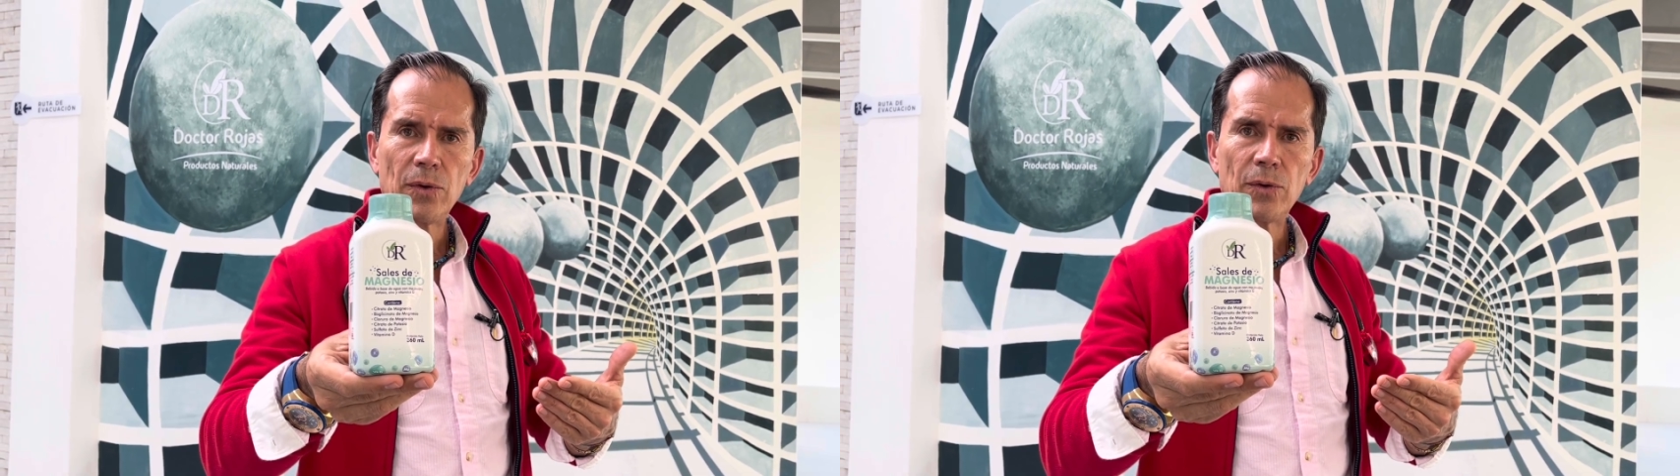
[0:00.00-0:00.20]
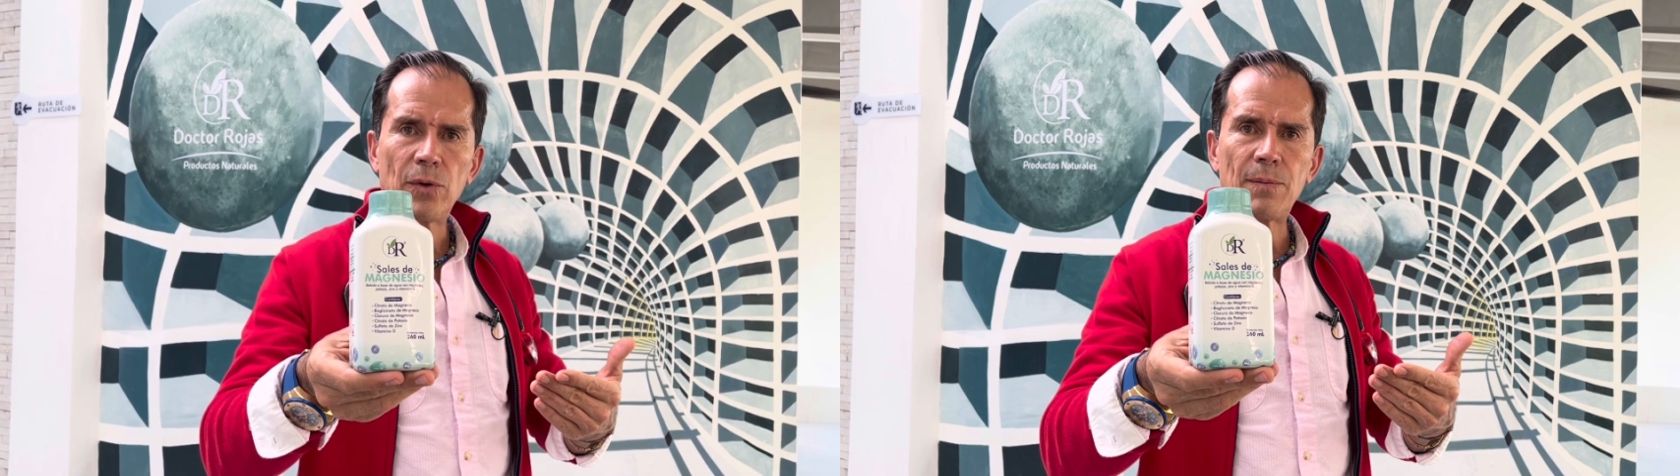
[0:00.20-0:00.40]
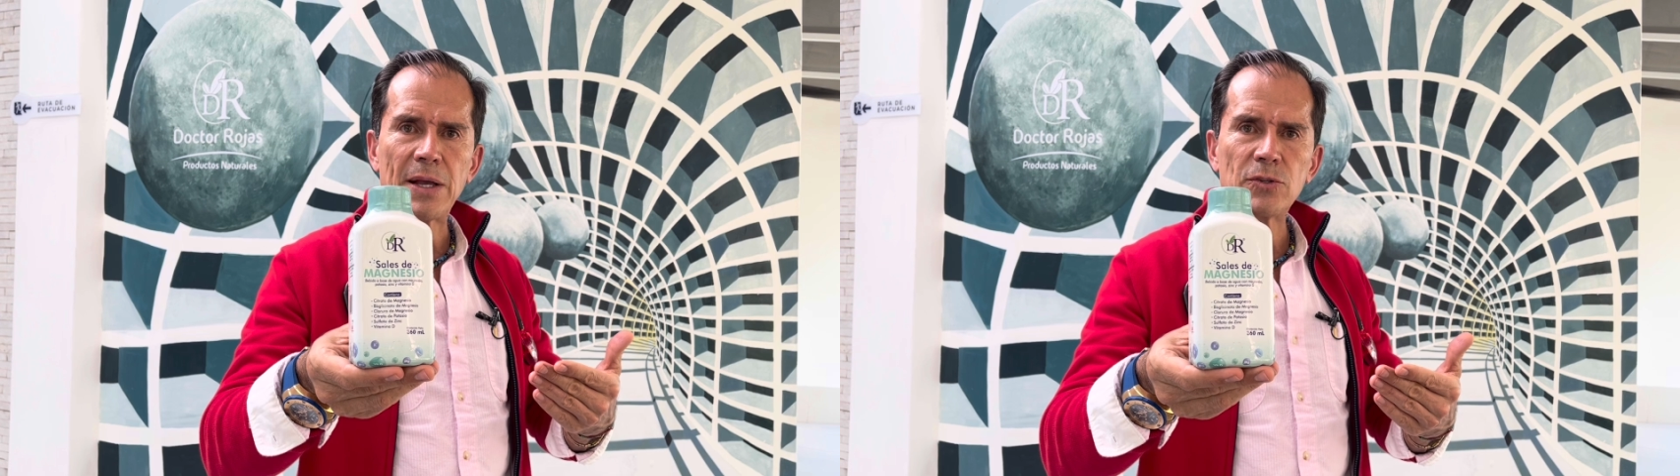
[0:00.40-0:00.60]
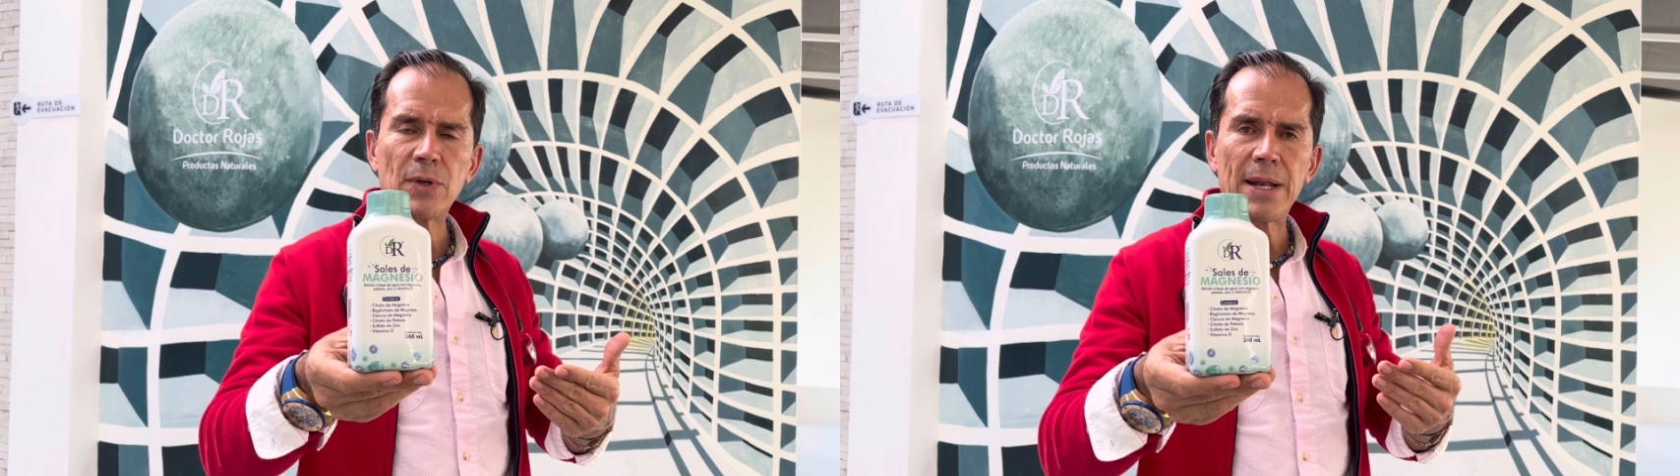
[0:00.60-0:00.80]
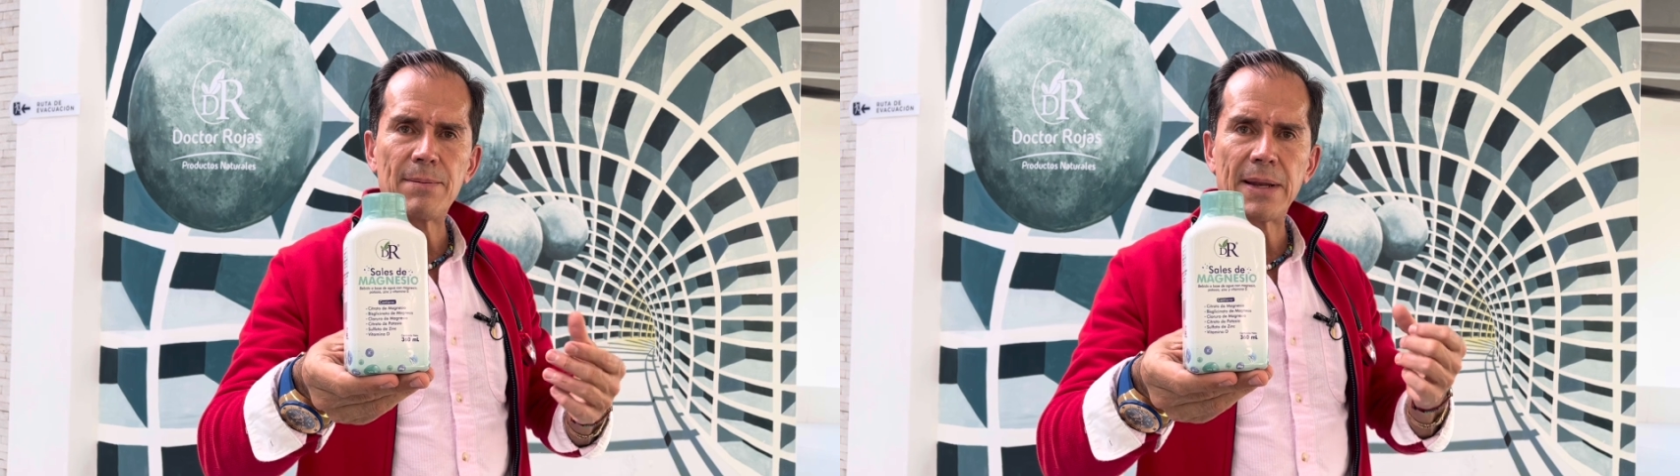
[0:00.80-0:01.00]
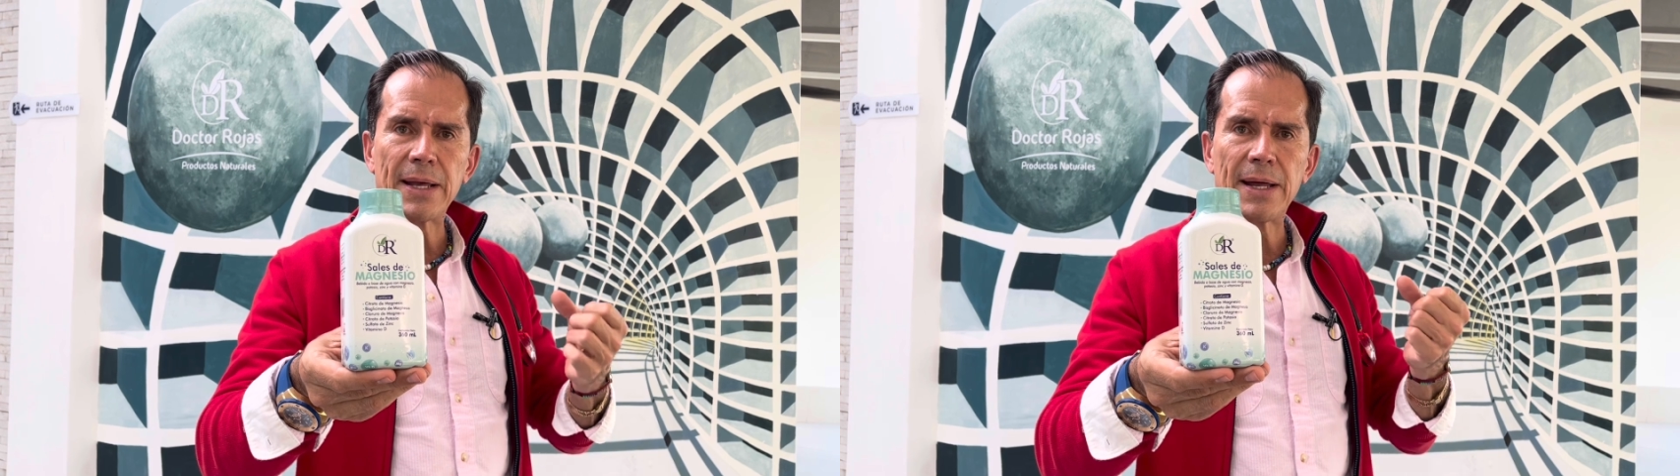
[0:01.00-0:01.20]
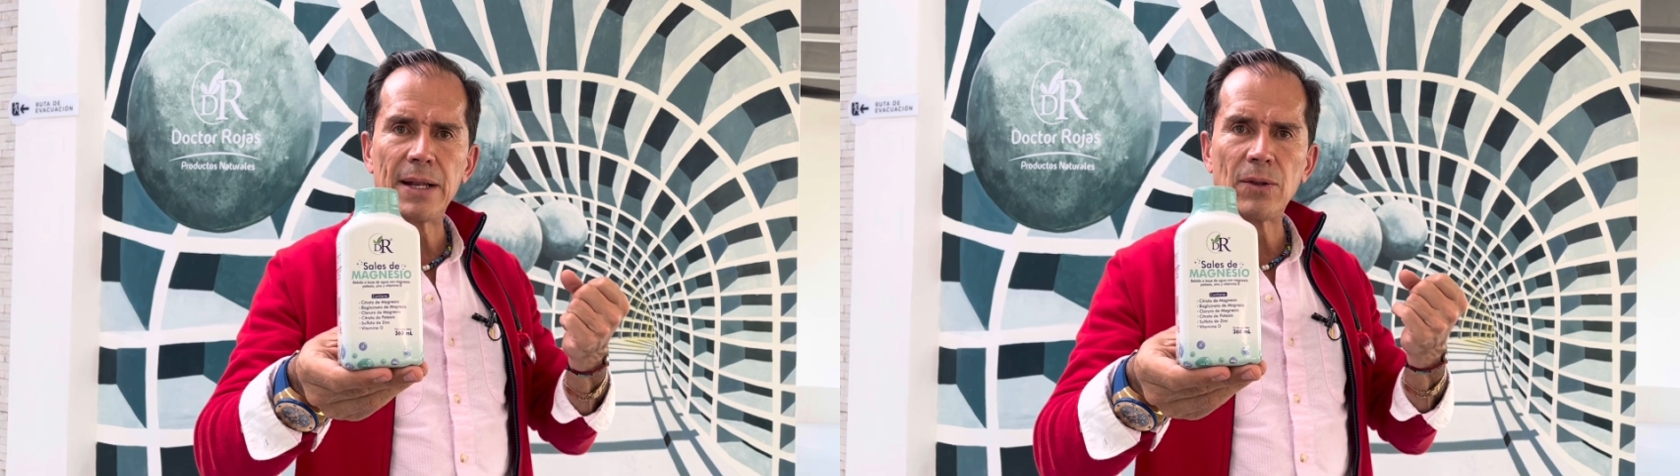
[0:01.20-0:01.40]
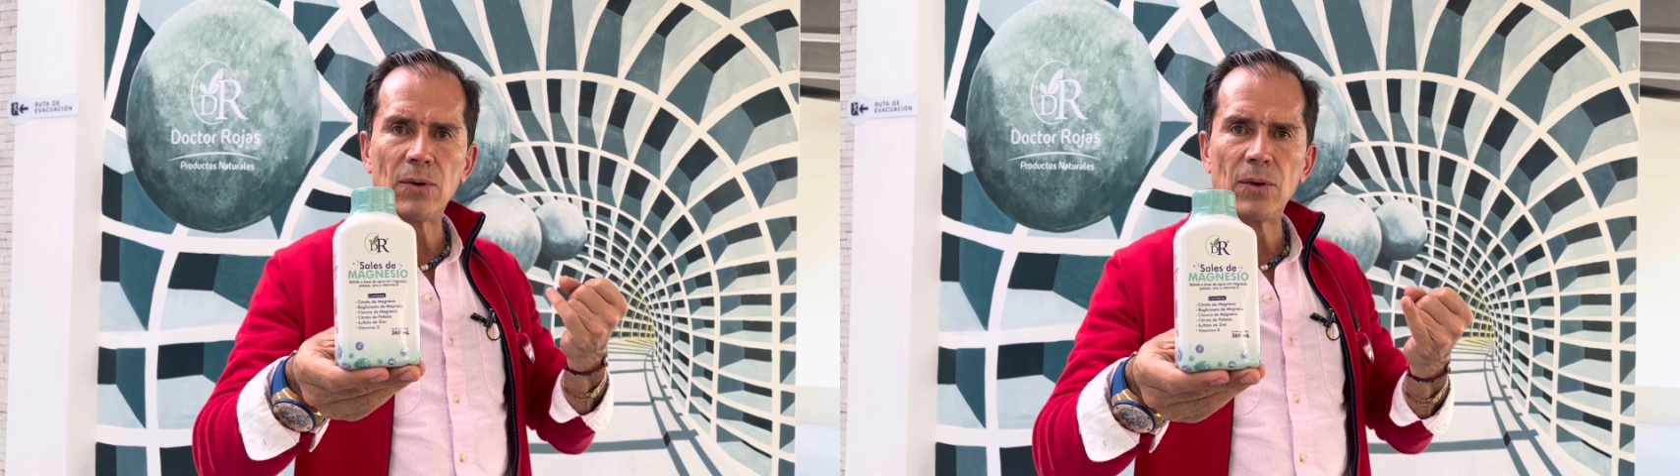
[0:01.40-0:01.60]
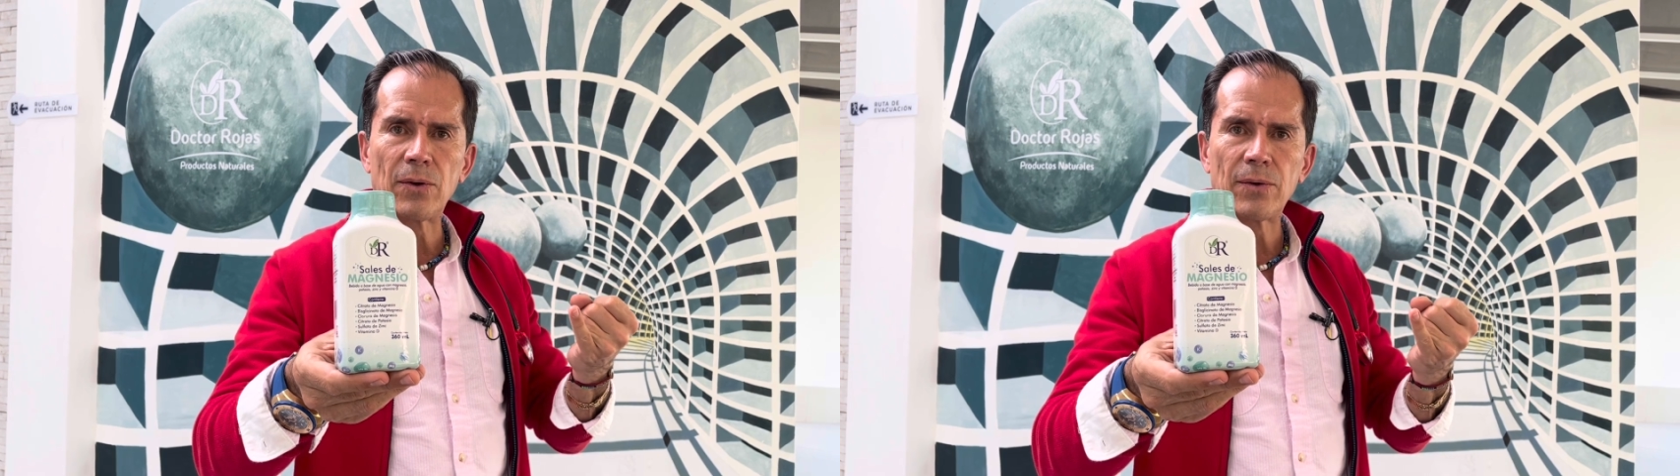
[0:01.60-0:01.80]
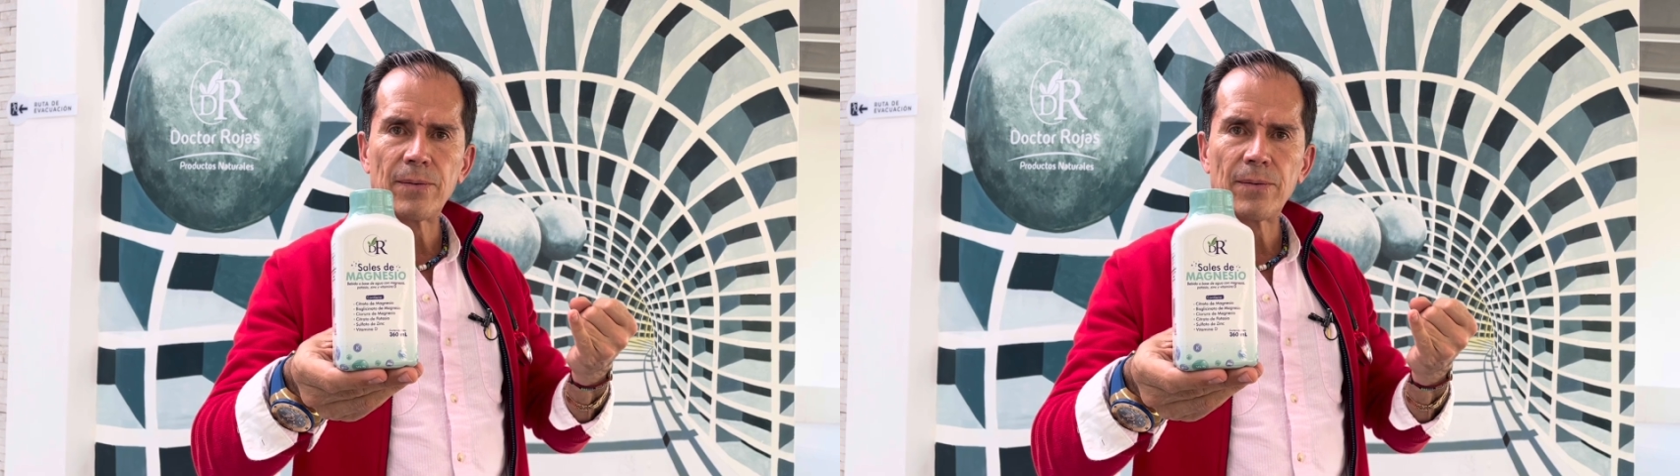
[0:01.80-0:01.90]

nos va a ayudar a manejar el dolor,